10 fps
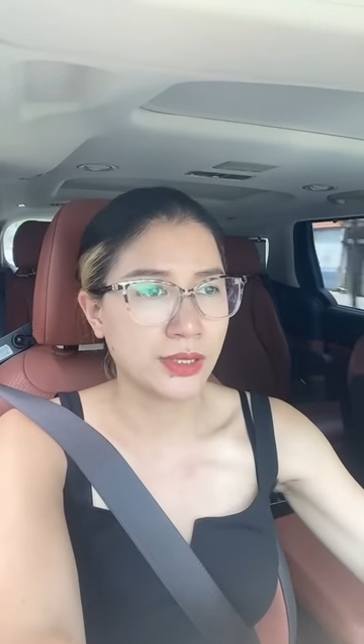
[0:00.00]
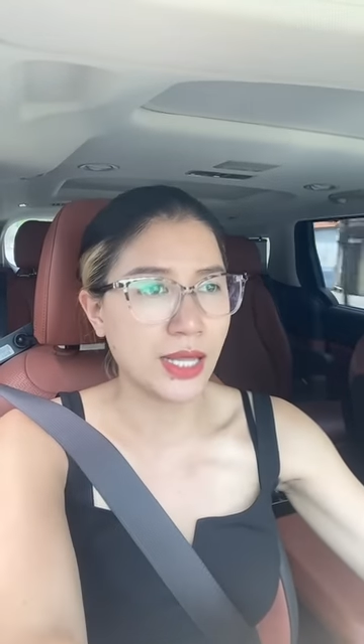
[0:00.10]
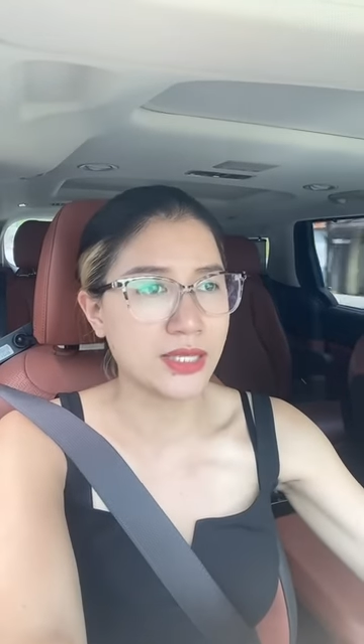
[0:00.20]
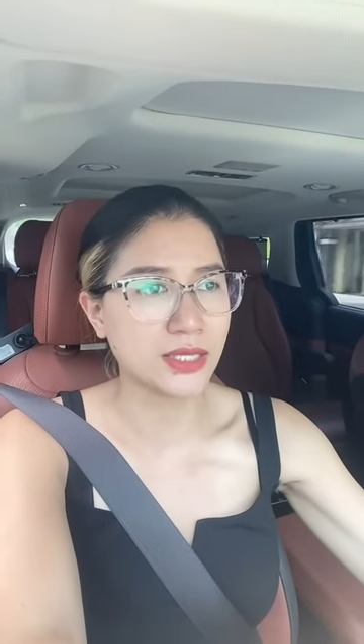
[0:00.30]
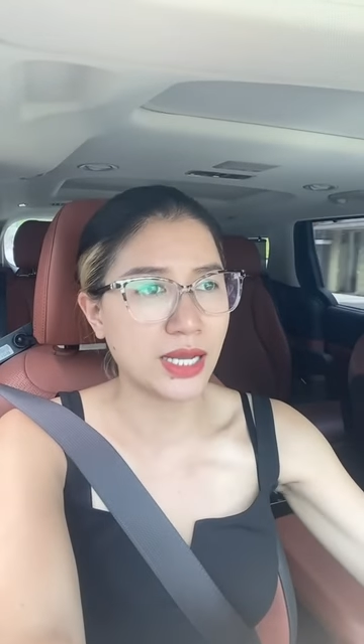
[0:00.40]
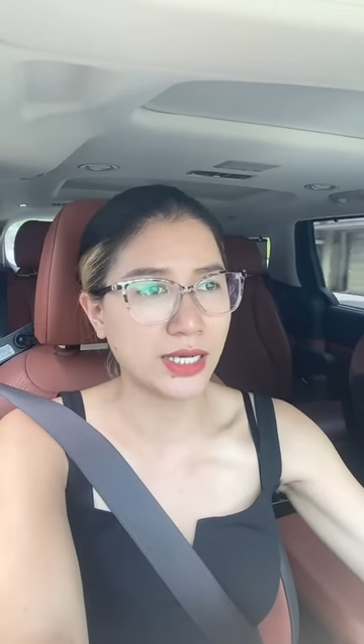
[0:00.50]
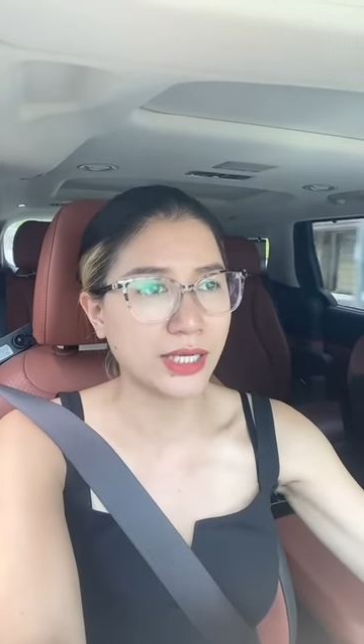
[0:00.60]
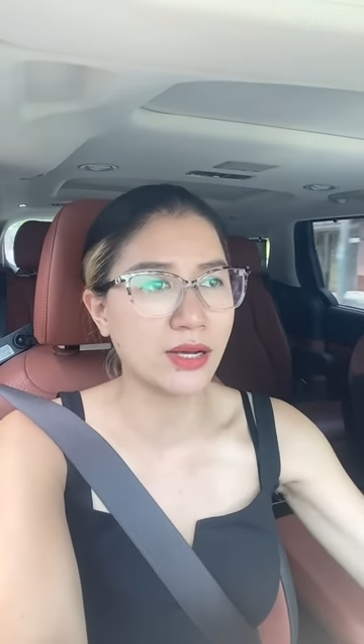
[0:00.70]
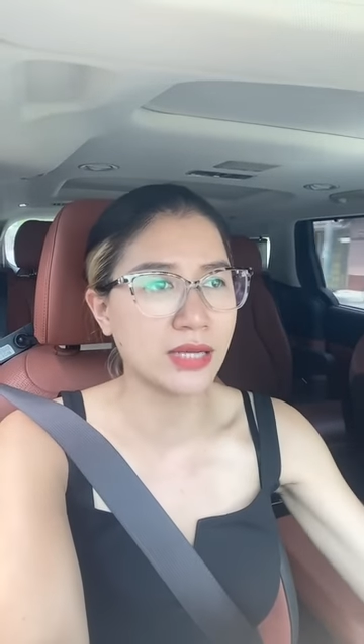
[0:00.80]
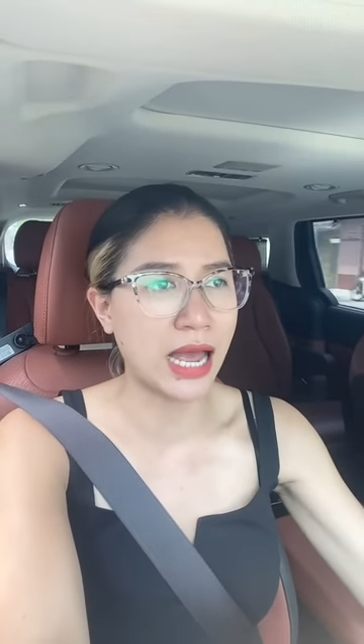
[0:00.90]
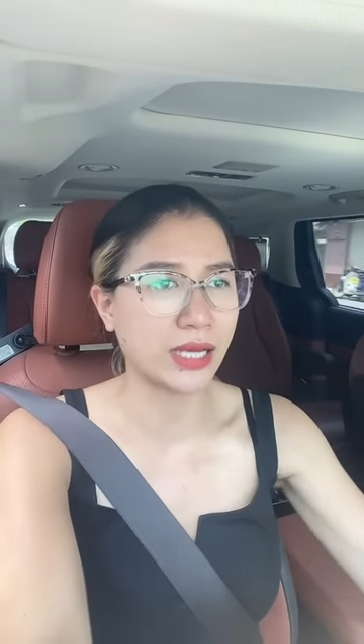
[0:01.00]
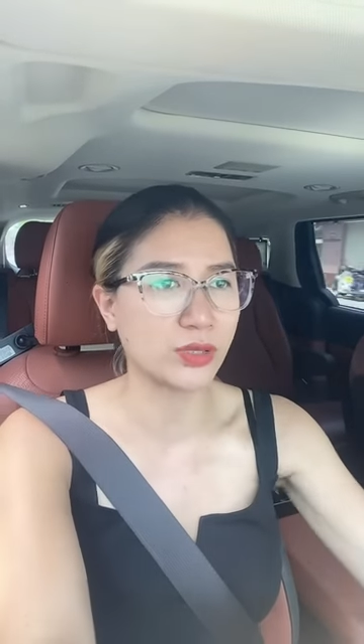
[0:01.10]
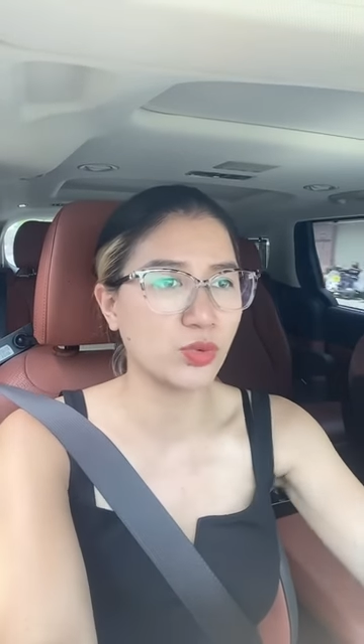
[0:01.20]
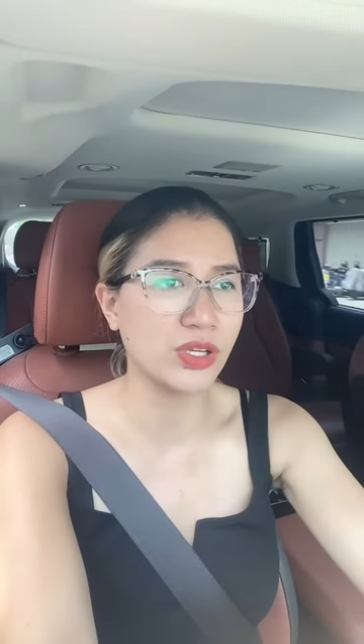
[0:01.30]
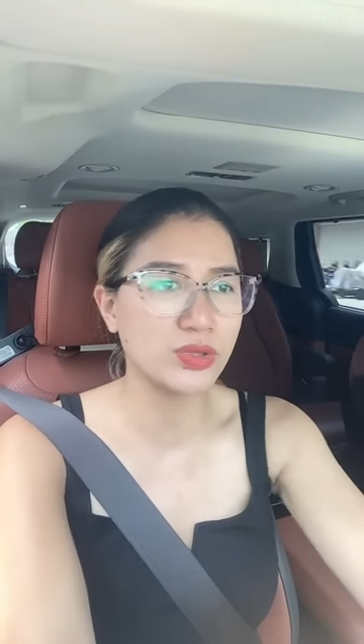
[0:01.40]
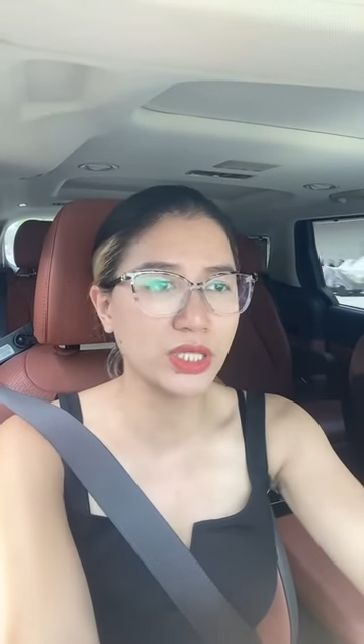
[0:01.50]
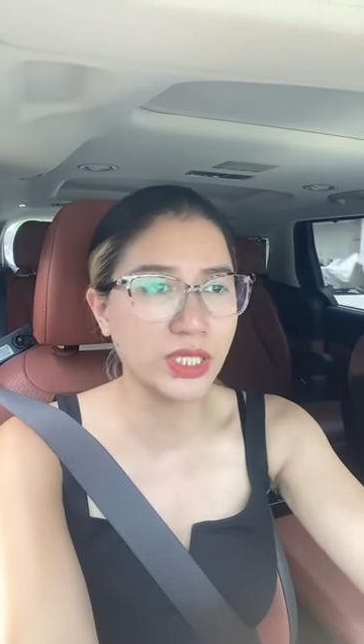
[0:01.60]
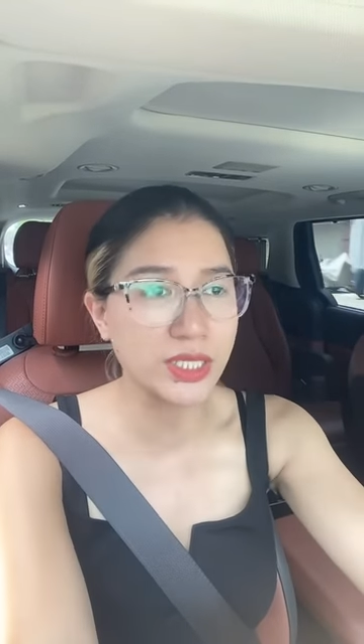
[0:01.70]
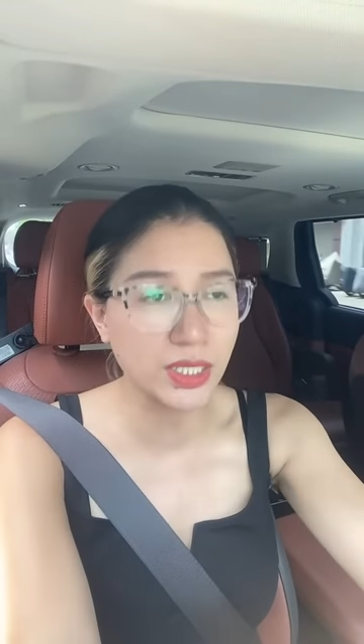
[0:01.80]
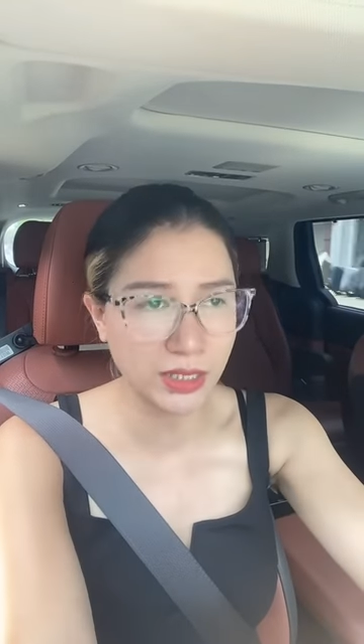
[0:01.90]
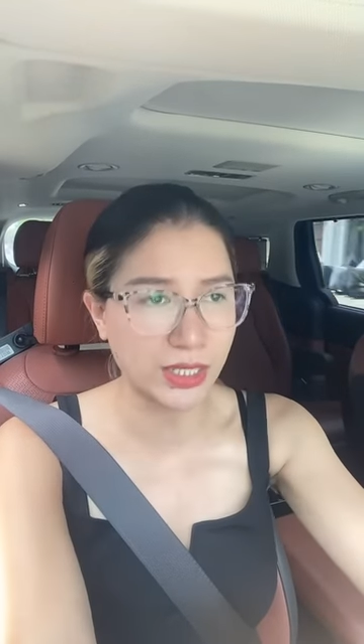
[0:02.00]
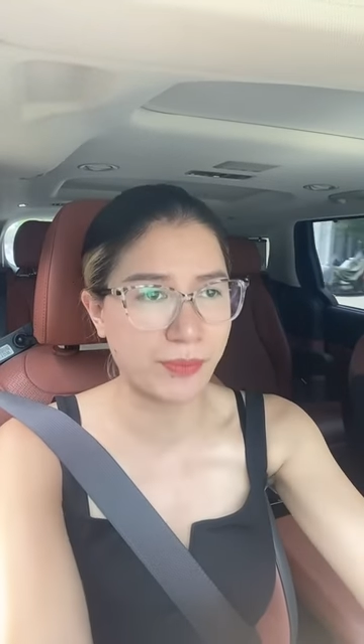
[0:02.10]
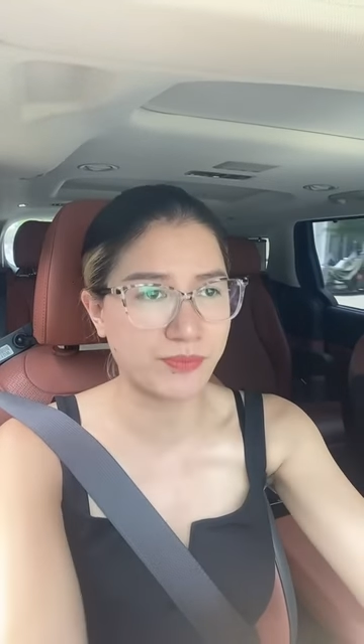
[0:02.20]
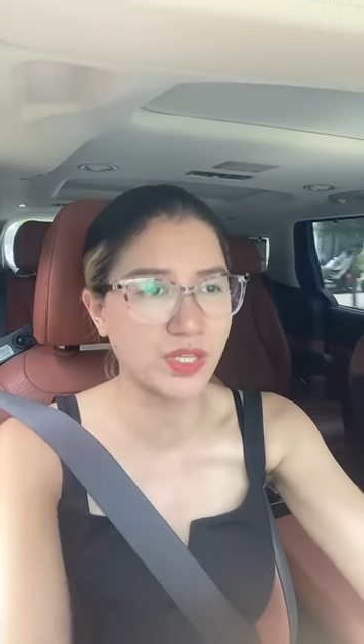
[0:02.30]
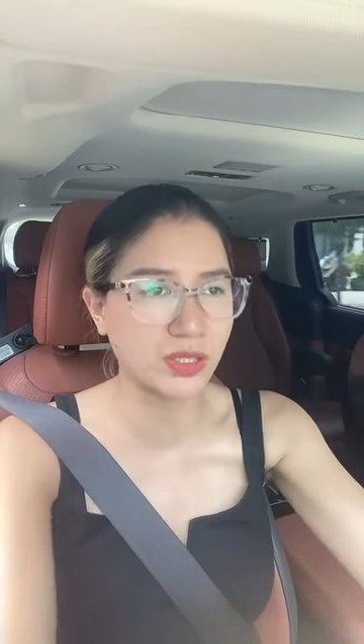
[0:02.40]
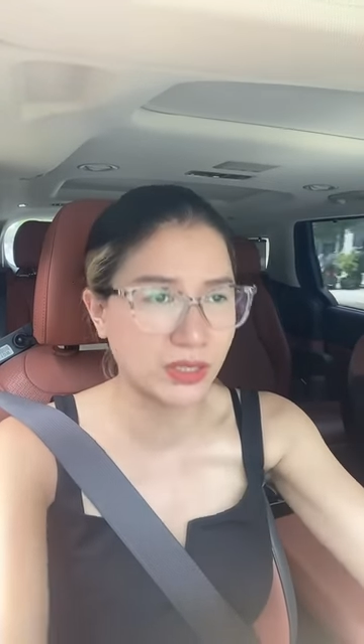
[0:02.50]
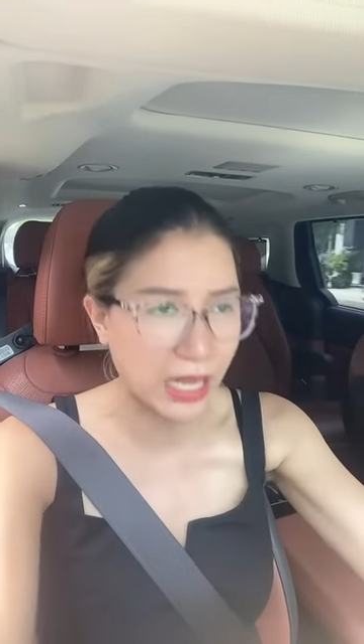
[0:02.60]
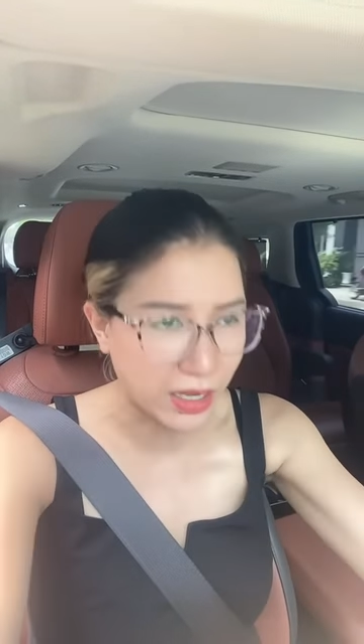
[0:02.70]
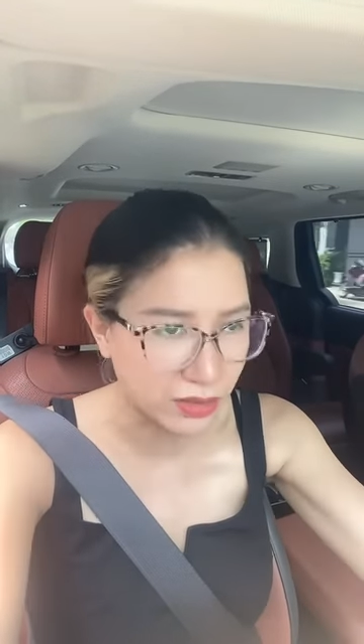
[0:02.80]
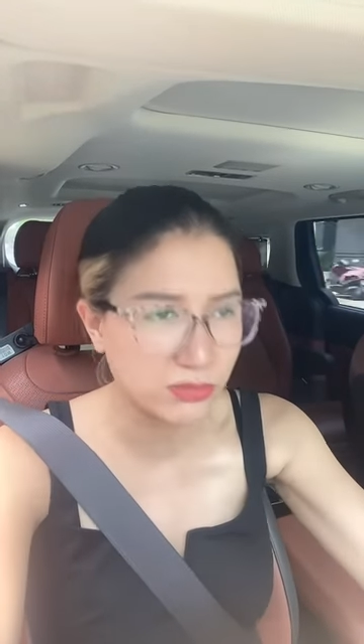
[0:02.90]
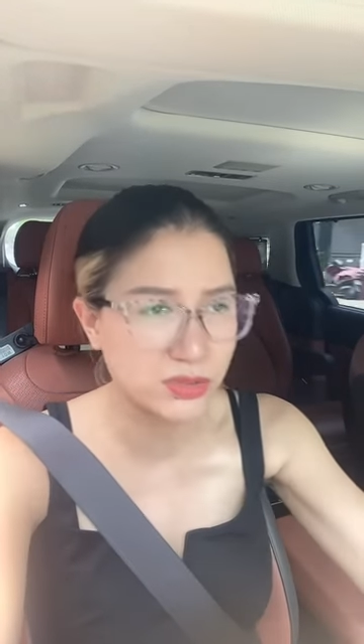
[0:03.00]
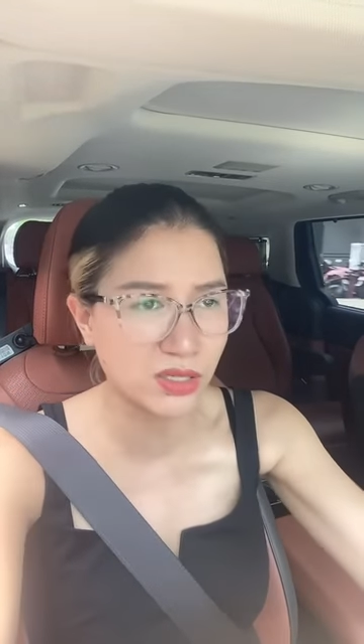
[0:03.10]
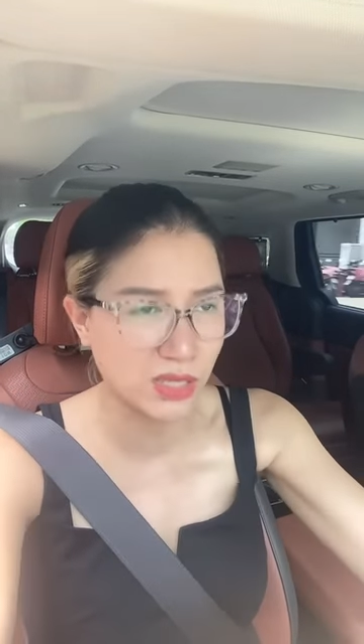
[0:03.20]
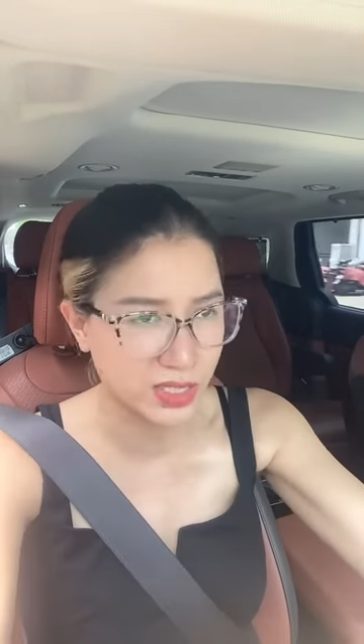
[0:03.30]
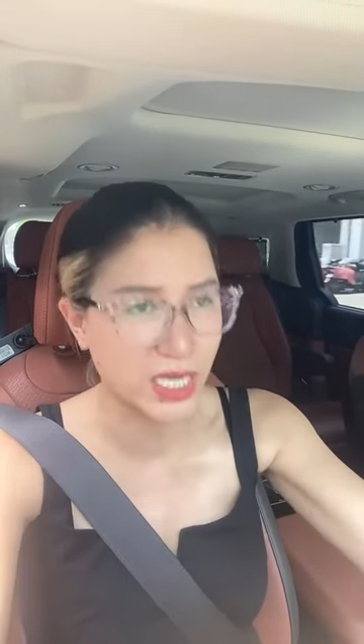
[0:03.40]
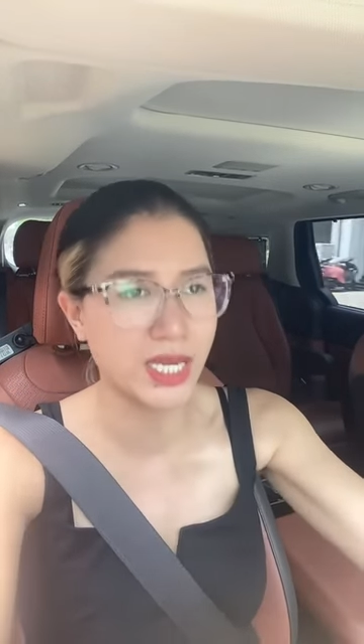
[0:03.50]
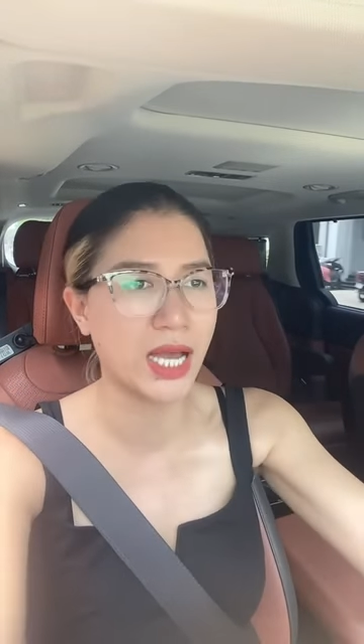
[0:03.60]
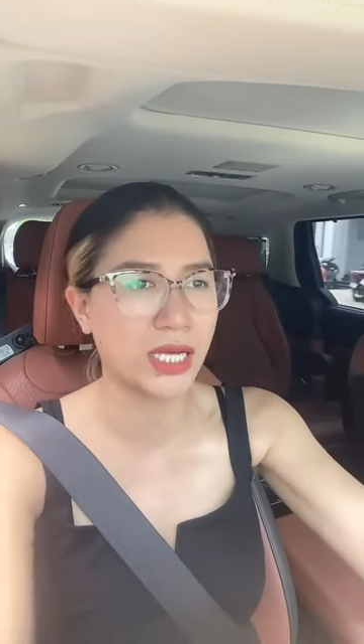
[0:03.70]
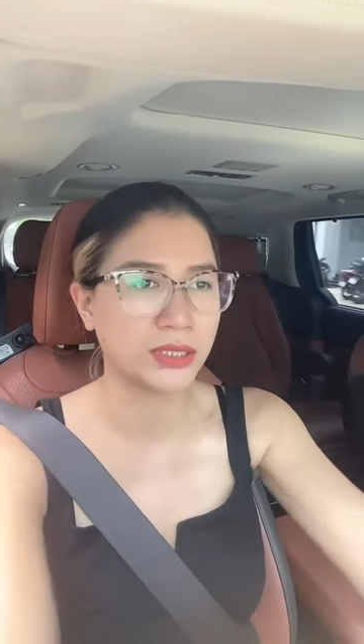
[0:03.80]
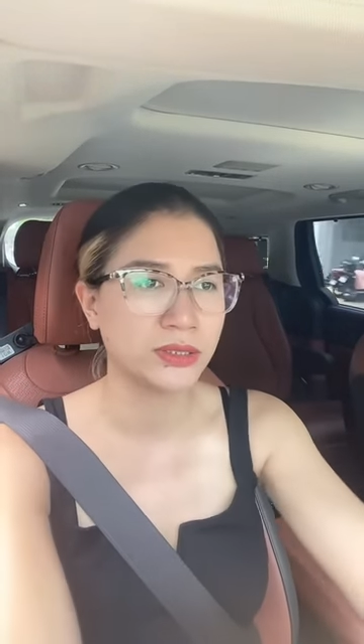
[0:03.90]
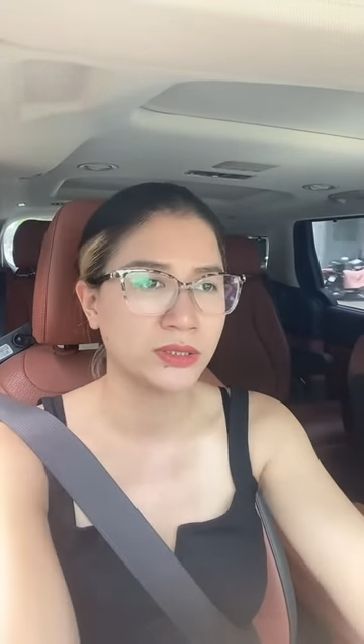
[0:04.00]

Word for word: Nên rằng là cái đơn hàng, cái túi yếu sinh lý rất là đẹp, rất là rất là cháy hàng.